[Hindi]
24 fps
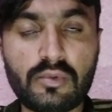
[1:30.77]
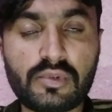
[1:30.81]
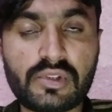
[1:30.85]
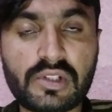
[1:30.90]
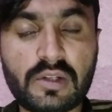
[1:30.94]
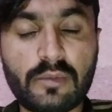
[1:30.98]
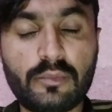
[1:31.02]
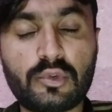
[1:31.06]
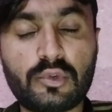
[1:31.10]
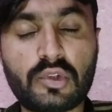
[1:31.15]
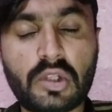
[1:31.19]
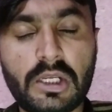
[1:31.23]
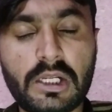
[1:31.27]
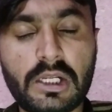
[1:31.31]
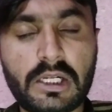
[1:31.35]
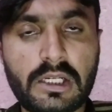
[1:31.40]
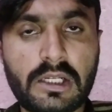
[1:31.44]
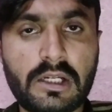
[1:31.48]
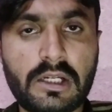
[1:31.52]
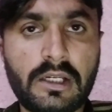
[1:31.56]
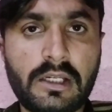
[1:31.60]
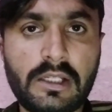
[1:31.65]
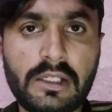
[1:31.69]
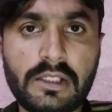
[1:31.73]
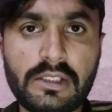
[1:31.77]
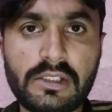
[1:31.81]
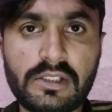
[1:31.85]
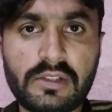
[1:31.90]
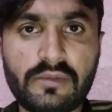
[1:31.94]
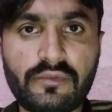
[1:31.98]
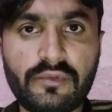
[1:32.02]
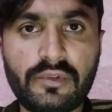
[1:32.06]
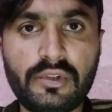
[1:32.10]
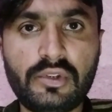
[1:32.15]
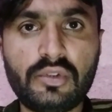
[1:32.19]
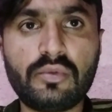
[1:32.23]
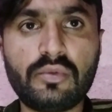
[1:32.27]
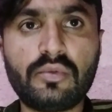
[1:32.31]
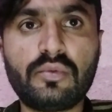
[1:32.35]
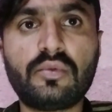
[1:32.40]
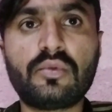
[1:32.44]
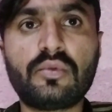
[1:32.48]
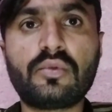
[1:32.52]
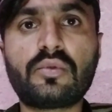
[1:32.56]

उसके मुतलक लगाने हैं जिस वीडियो